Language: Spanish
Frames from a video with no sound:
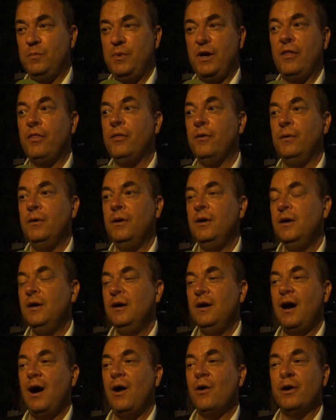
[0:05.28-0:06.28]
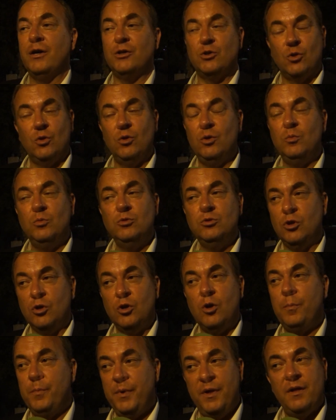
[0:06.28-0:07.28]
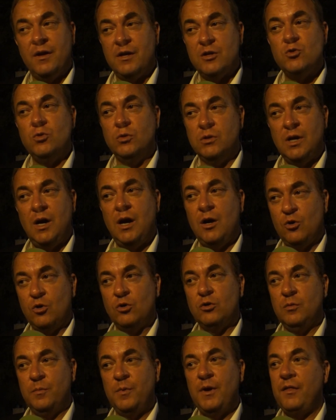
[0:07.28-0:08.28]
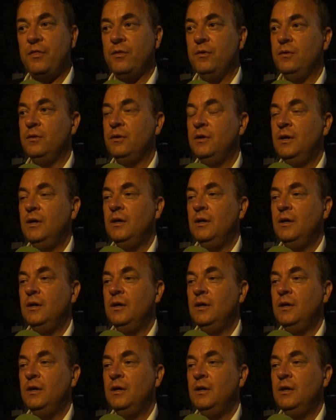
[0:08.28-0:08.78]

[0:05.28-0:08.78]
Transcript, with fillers: plazo, aunque todo el mundo nos pide resultados a corto plazo,